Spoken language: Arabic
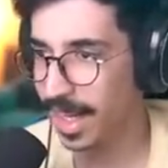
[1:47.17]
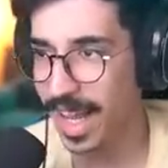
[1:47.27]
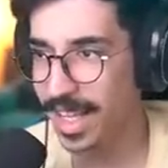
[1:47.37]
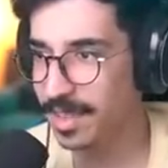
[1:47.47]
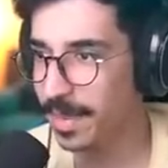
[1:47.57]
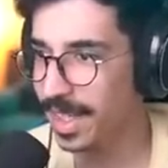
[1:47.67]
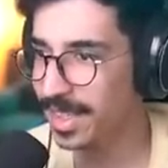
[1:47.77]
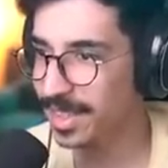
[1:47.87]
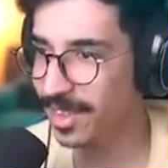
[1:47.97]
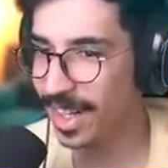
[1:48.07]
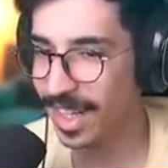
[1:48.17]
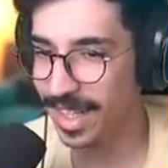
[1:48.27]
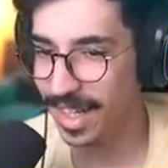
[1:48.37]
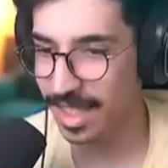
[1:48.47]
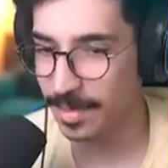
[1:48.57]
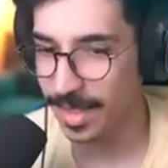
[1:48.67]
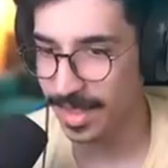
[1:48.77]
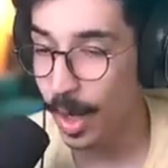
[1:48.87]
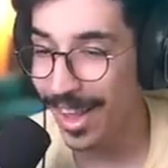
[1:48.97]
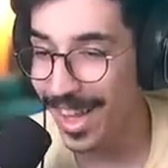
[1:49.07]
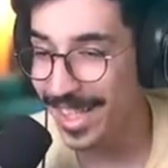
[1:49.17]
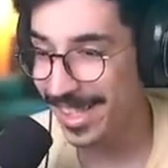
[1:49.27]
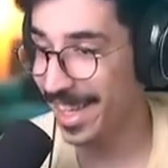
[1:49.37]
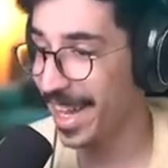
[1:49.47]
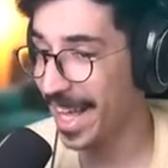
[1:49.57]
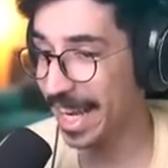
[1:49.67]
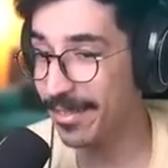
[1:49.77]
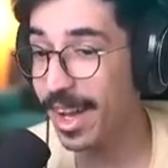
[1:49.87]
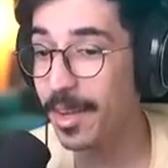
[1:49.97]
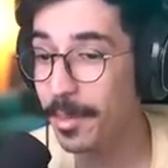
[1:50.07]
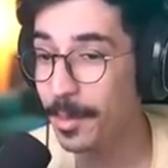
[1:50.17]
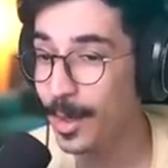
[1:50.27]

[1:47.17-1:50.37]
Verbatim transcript: جريت باس والله جريت باس والله السياره فخمه